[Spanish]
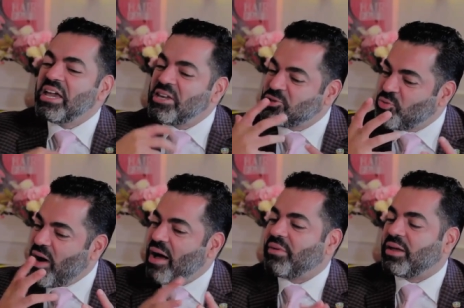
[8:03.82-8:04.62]
y
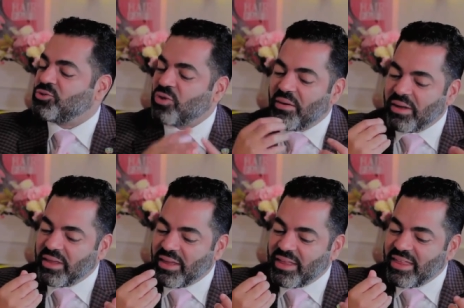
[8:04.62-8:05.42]
suave, suave
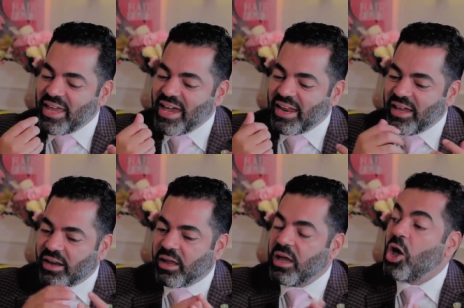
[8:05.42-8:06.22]
de,
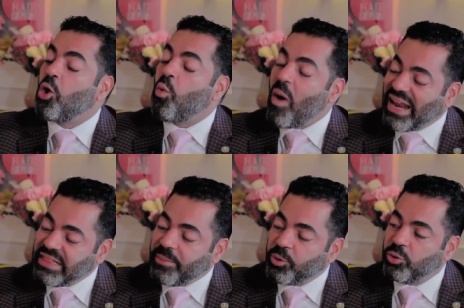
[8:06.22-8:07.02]
digerir.
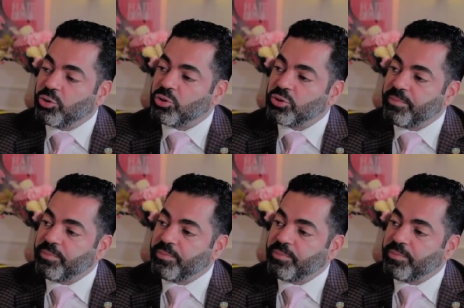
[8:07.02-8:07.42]
40 productos.